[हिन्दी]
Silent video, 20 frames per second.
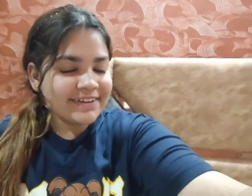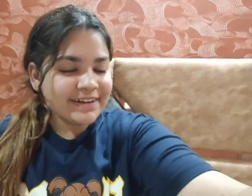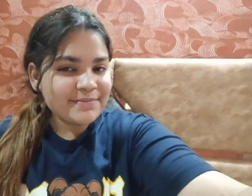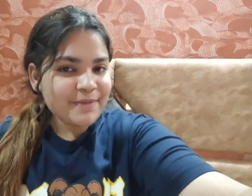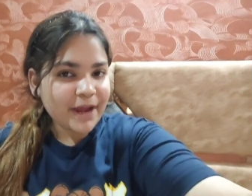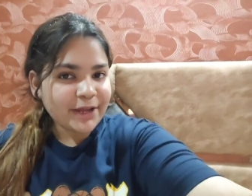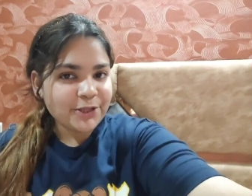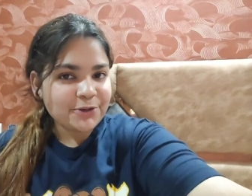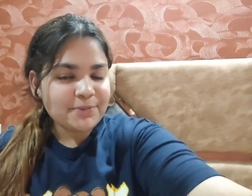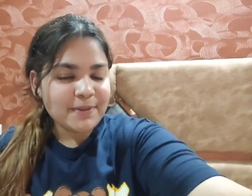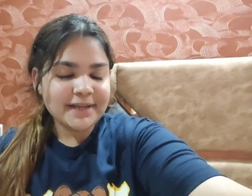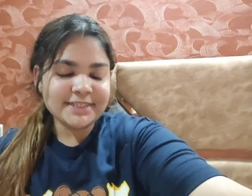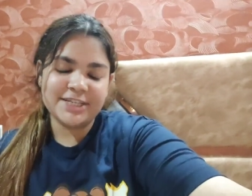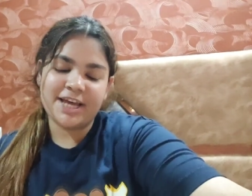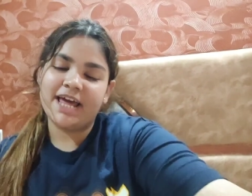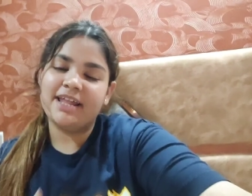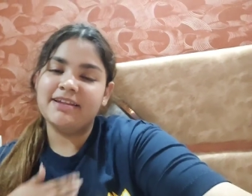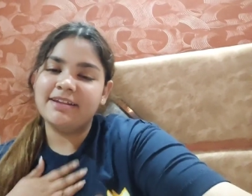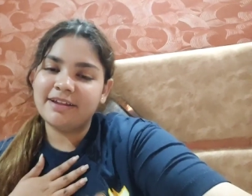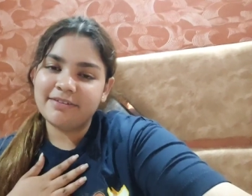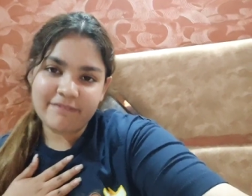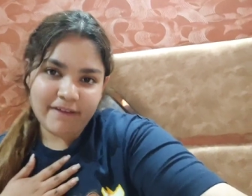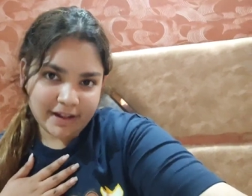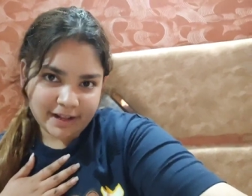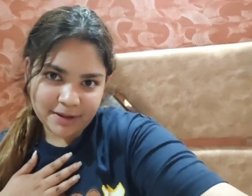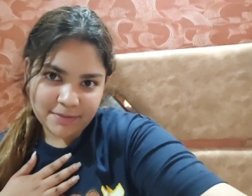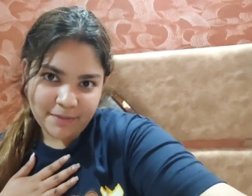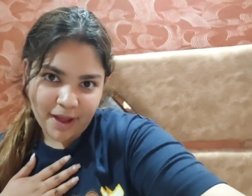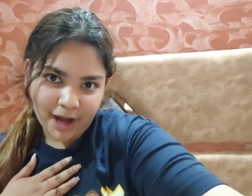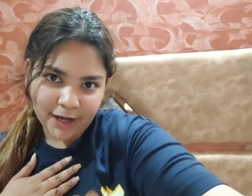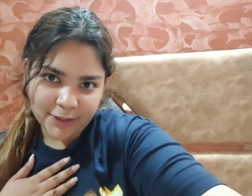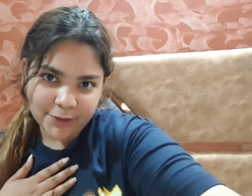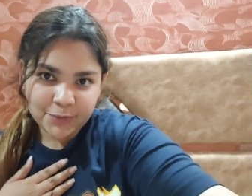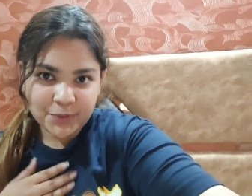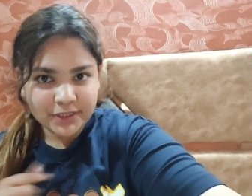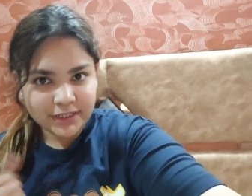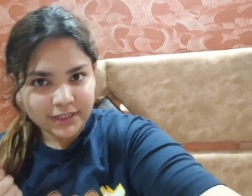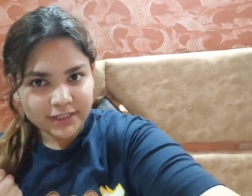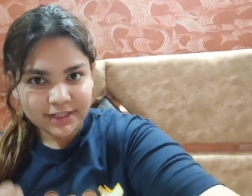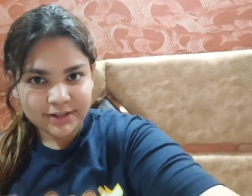वेलकम बैक टू माई चैनल एंड वेलकम बैक टू
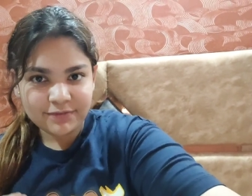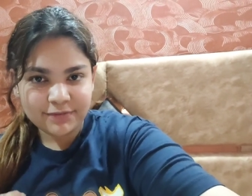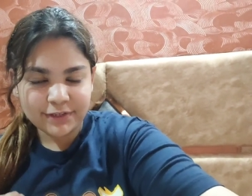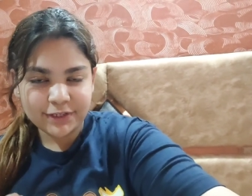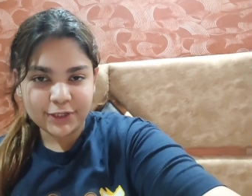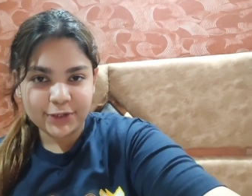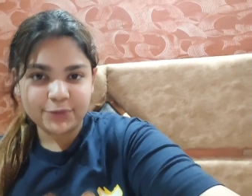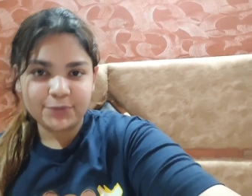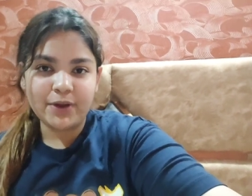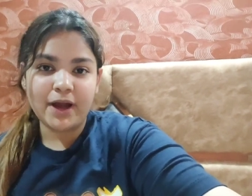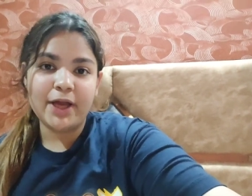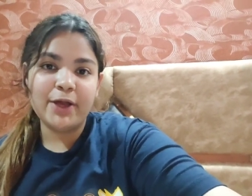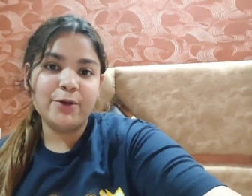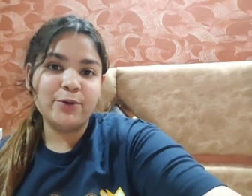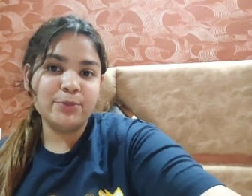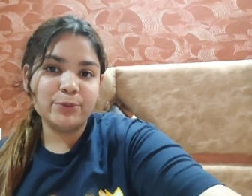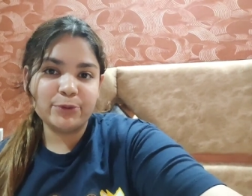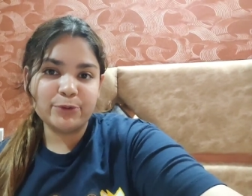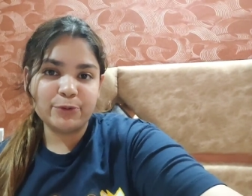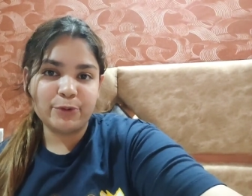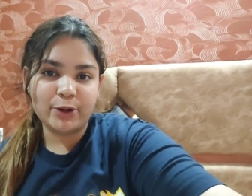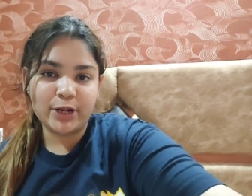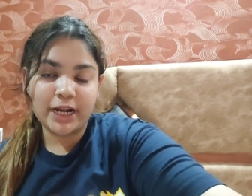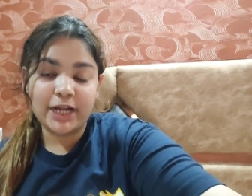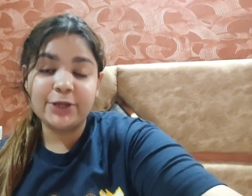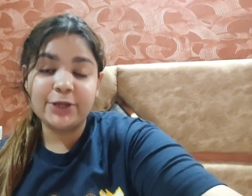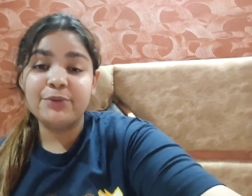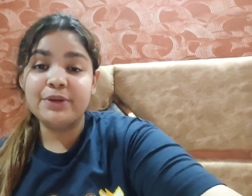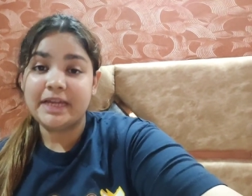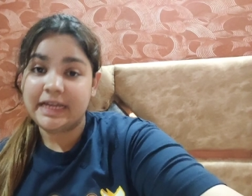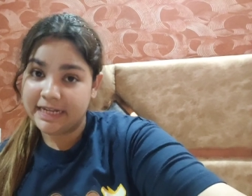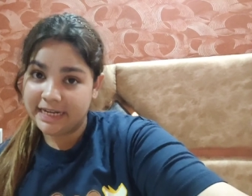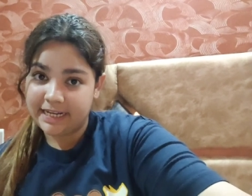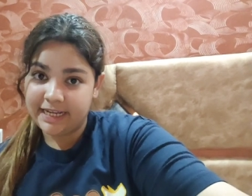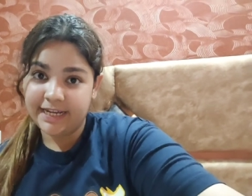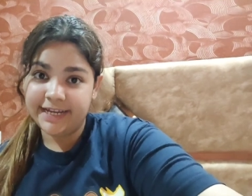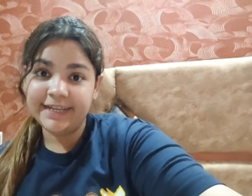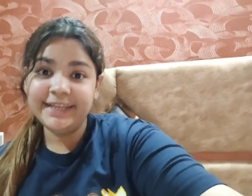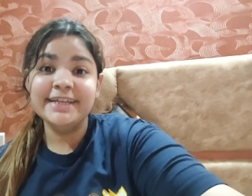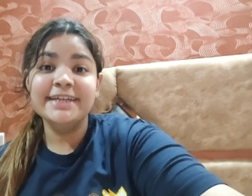अनदर वीडियो आई होप यू ऑल आर डूइंग
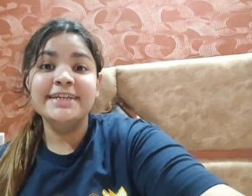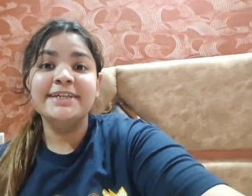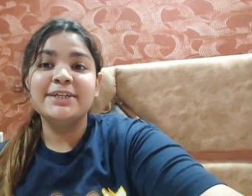ग्रेट